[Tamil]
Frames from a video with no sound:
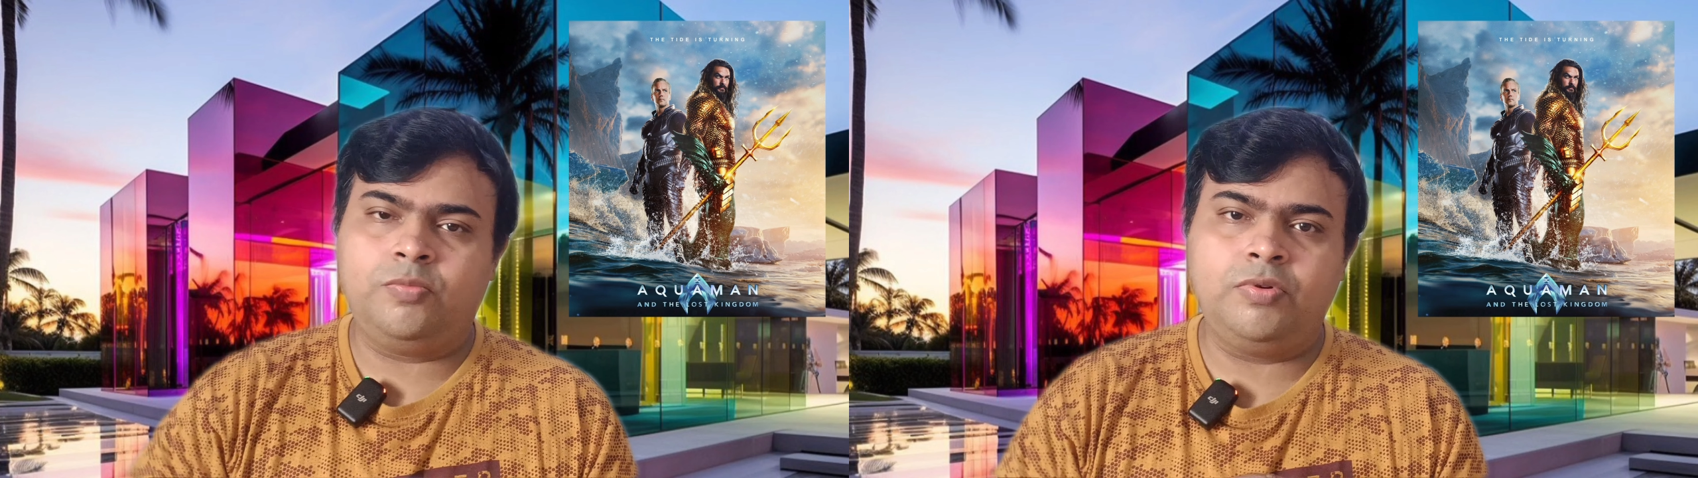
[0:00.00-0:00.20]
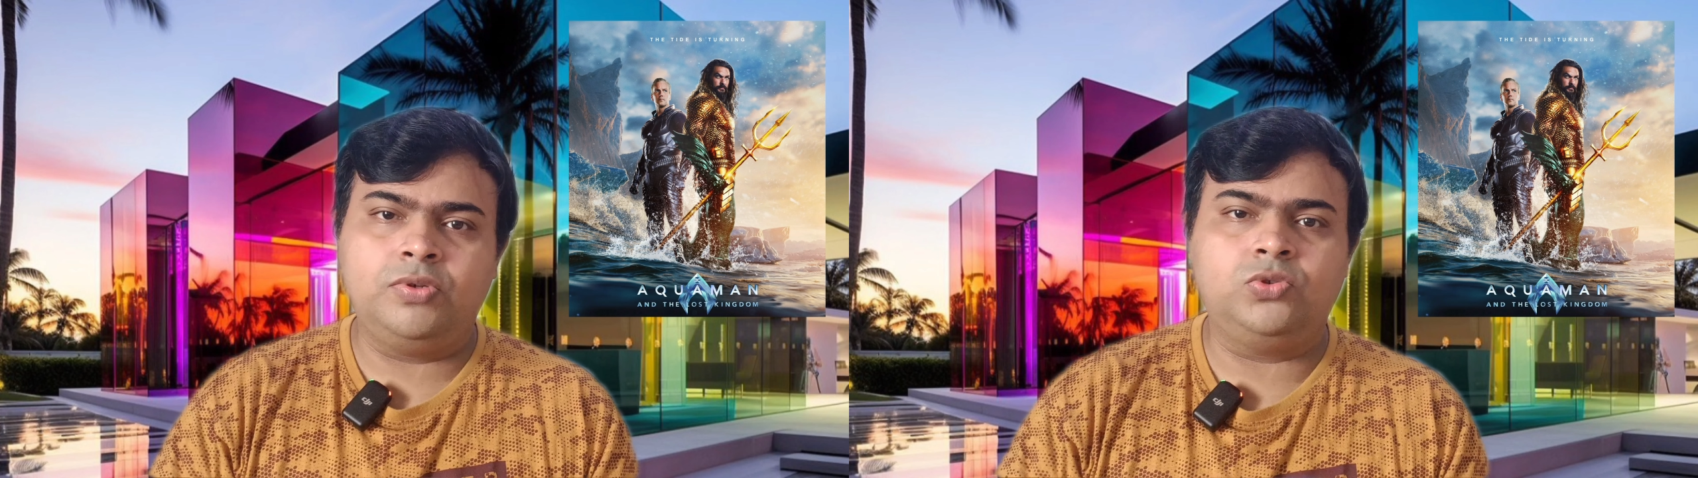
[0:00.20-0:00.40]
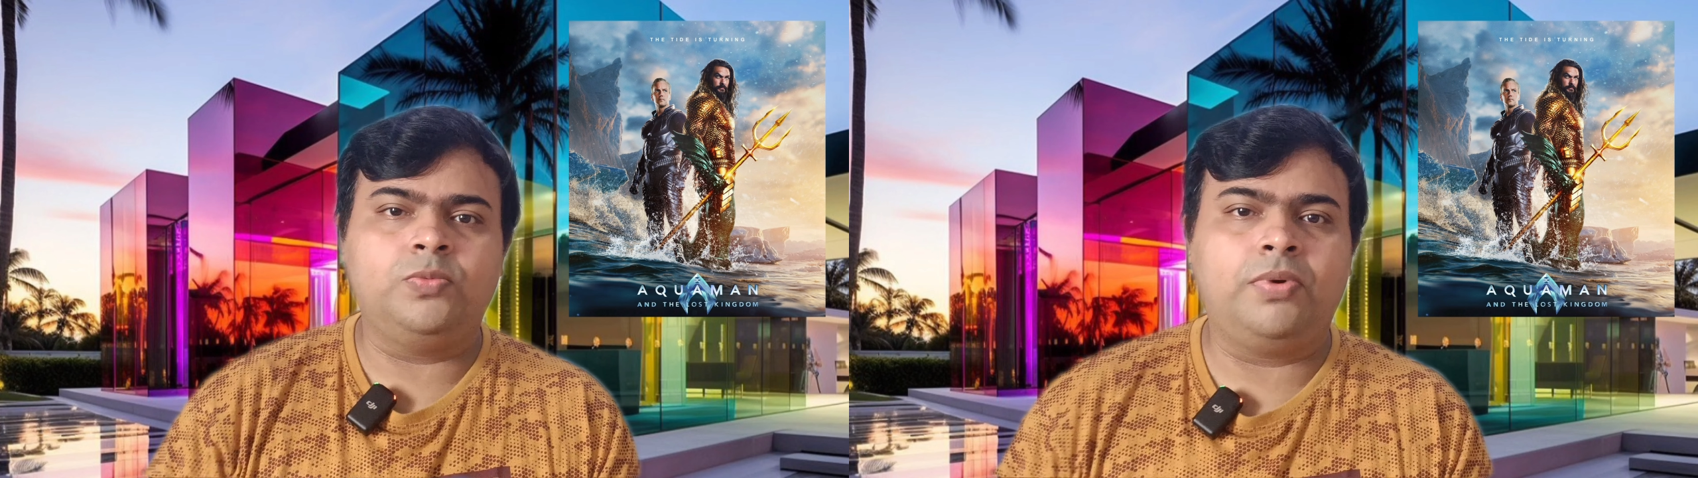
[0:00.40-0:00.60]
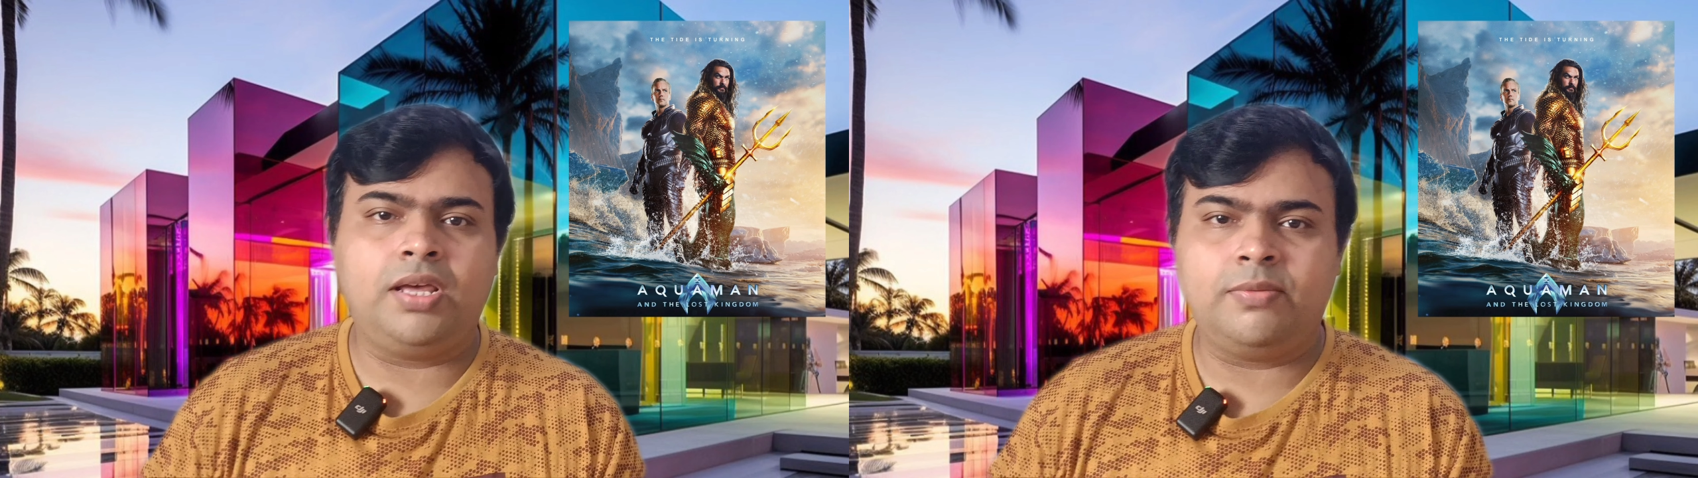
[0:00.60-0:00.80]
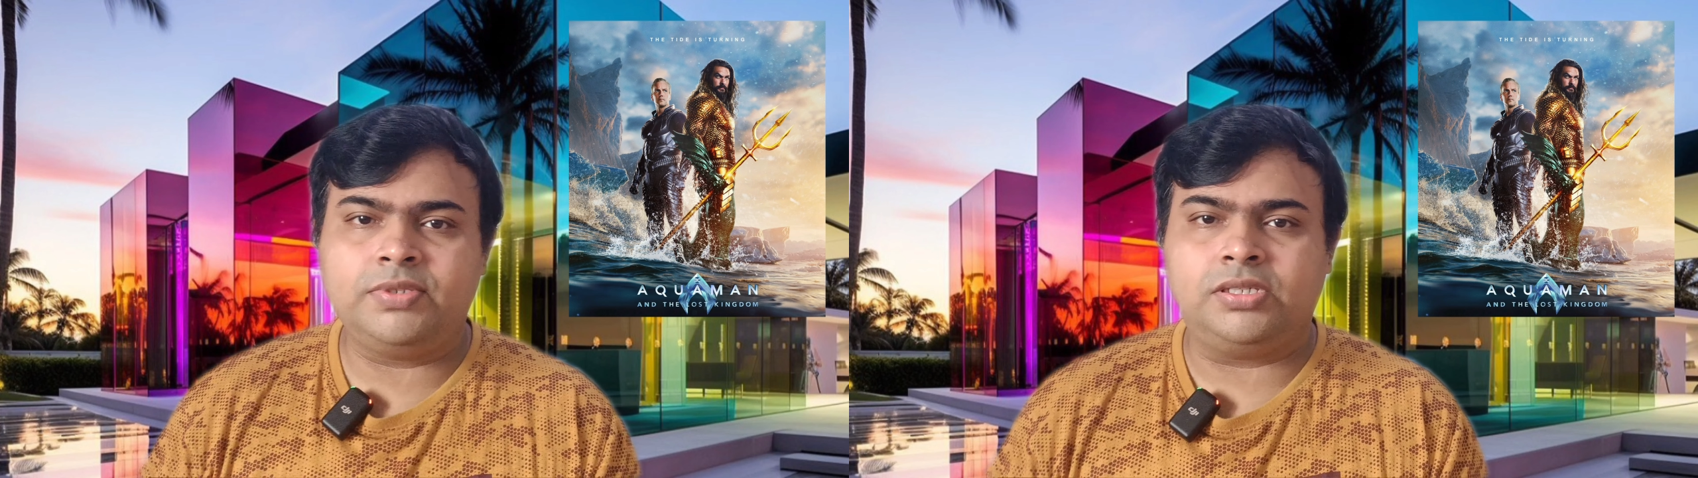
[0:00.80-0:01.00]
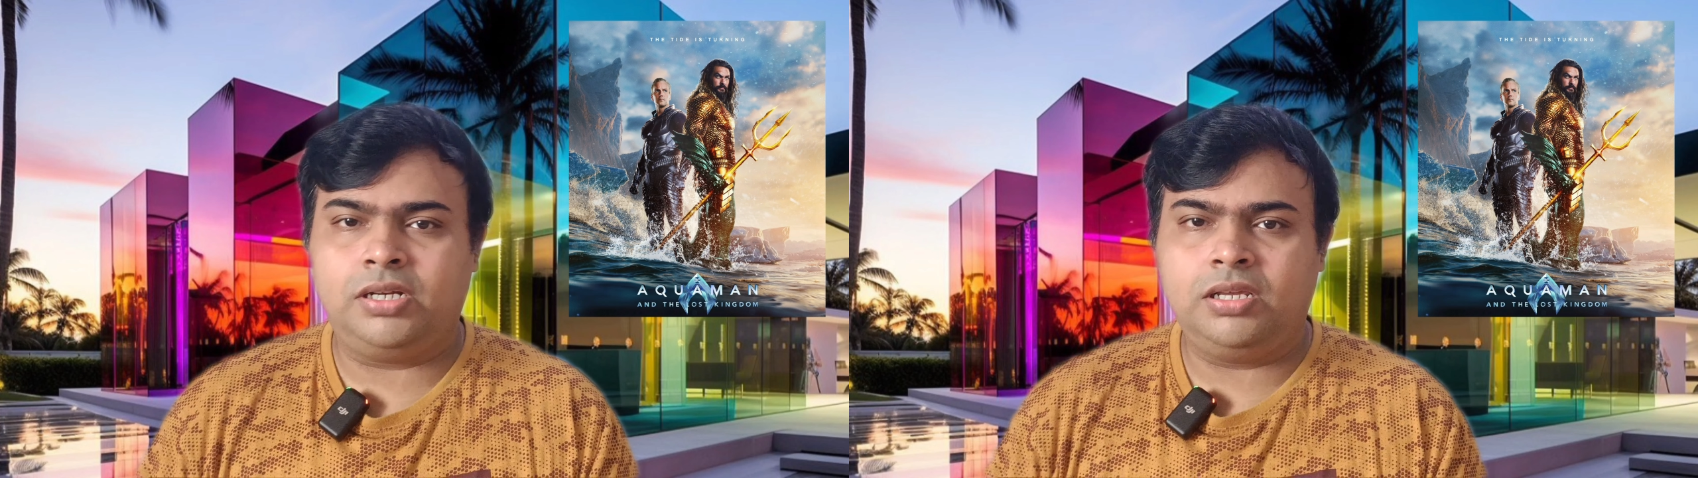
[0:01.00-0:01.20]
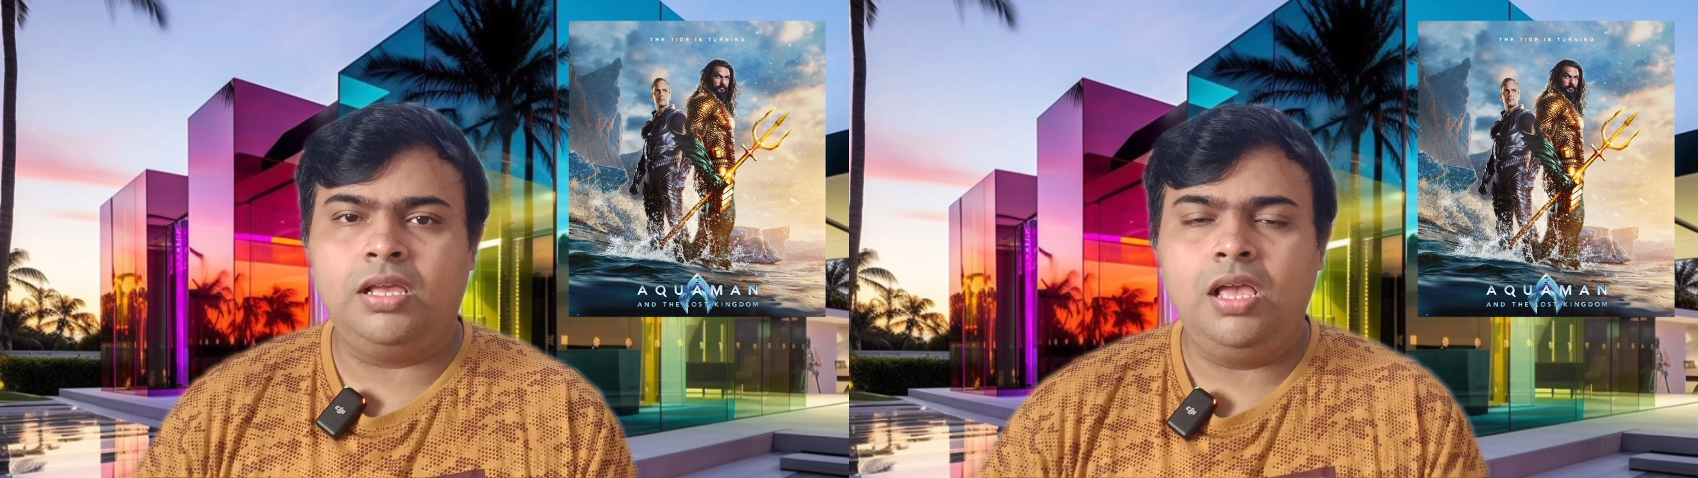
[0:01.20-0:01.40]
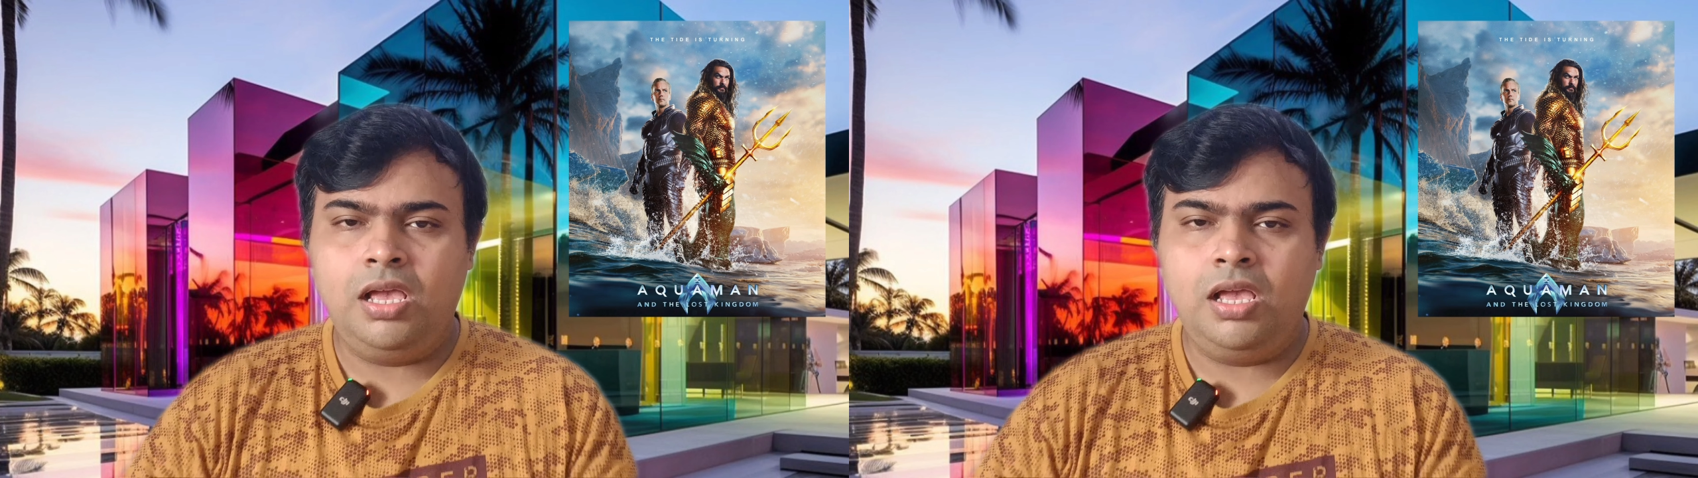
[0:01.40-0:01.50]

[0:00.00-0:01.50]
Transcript: ரொம்ப சூப்பராக அமைஞ்சிருக்கு